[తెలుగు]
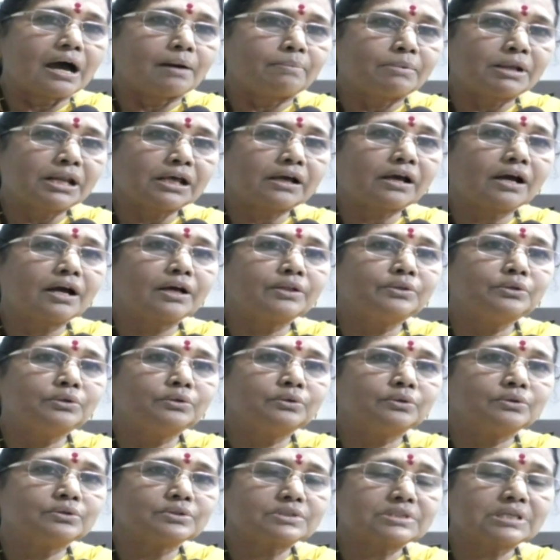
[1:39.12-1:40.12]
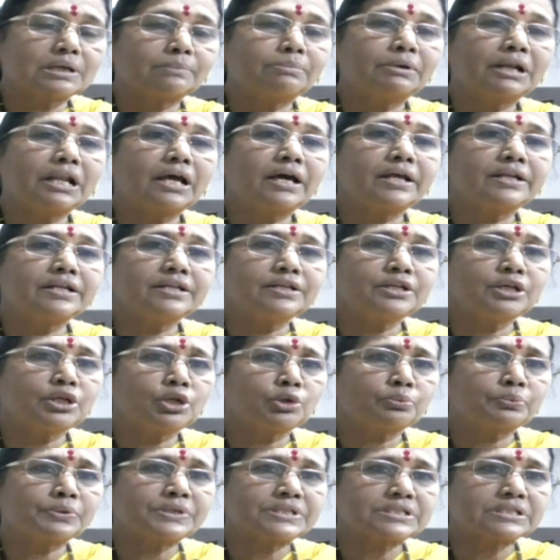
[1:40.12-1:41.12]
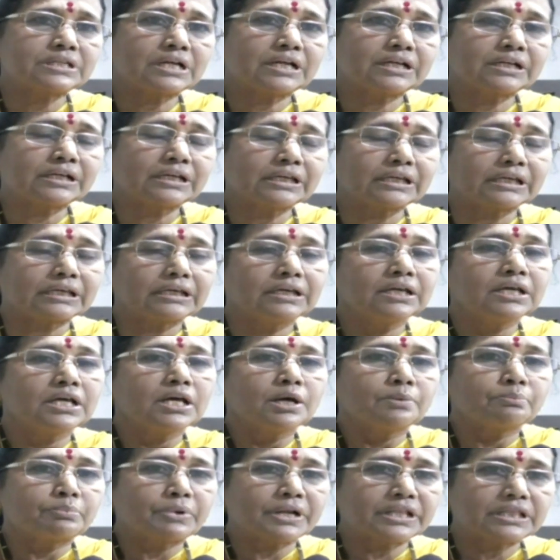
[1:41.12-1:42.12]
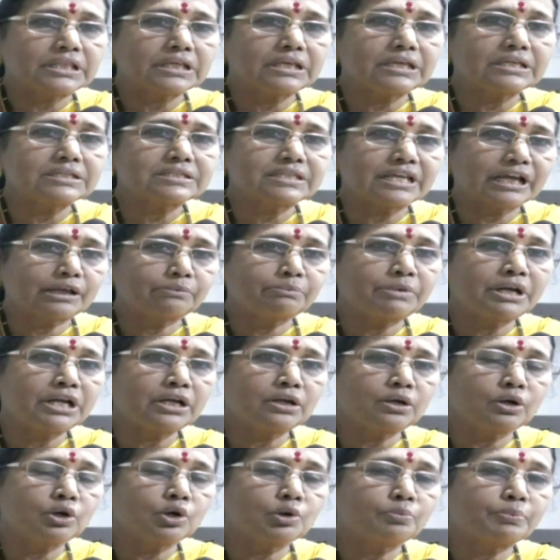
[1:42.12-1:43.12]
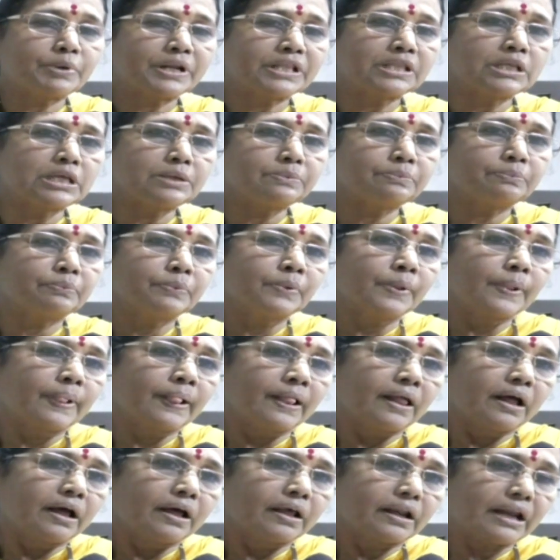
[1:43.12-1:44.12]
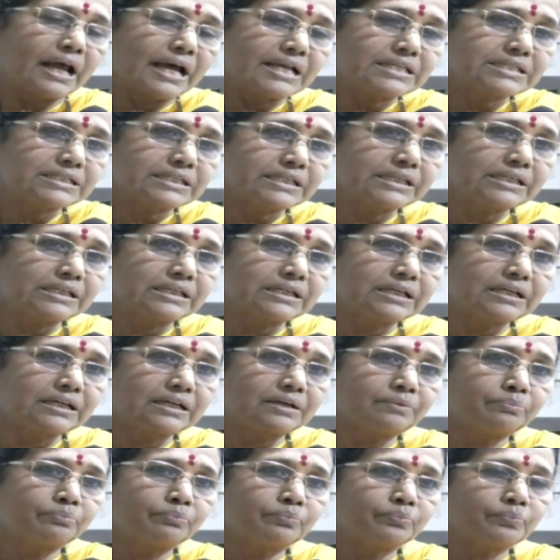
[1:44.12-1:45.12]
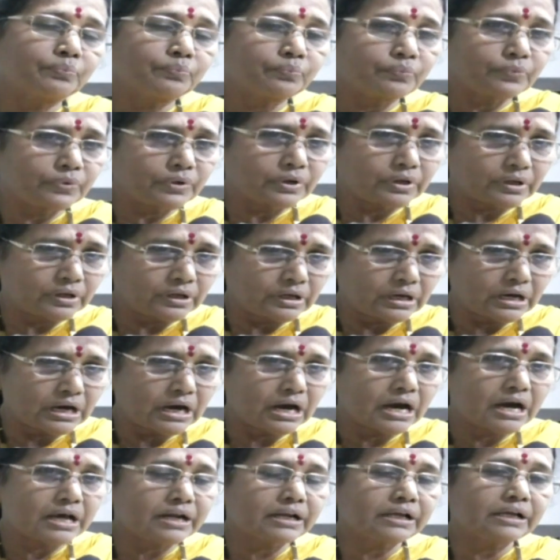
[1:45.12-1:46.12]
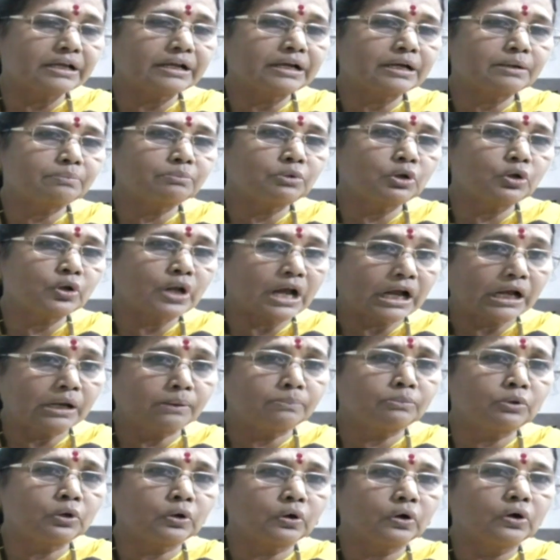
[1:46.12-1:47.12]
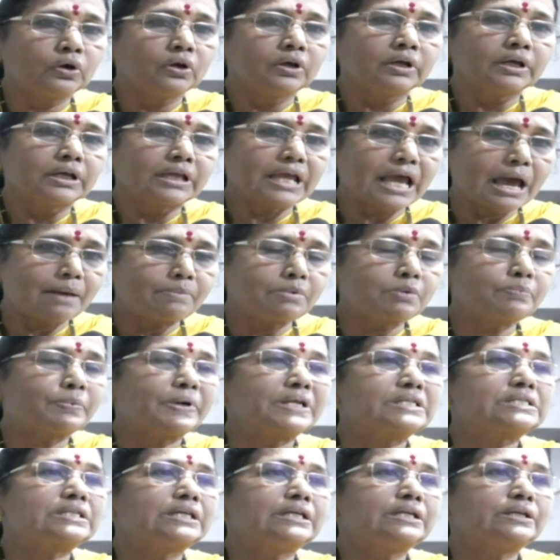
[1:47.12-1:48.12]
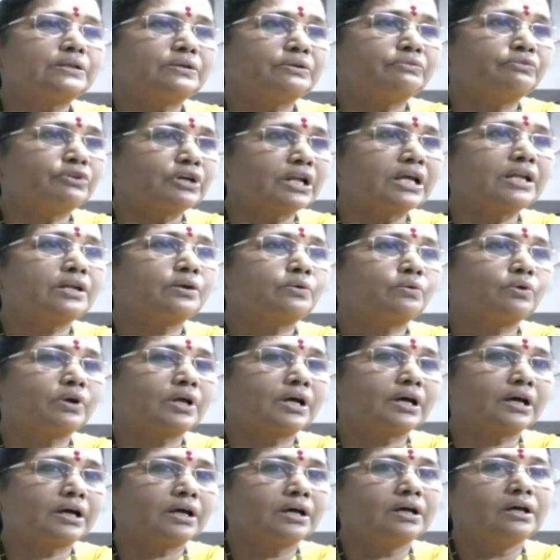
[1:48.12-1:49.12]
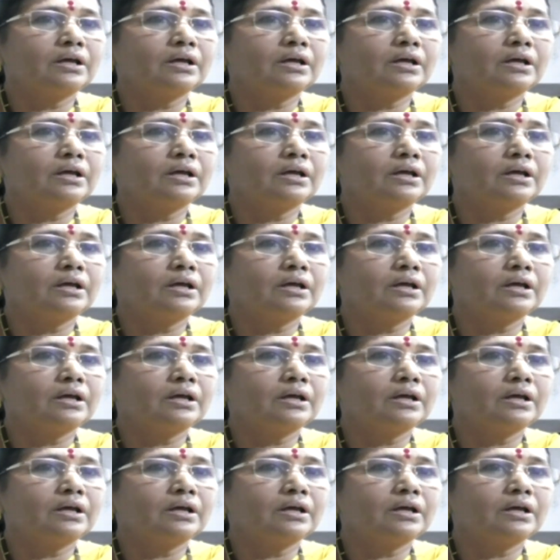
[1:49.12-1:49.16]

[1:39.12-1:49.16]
అబల కాదు సబల అని నిరూపించడానికి ప్రతి సెగ్మెంట్లో ప్రతి రాజకీయ ఆరంగేటంలో రంగంలో యాభై పర్సెంట్ ఇవ్వడానికి కూడా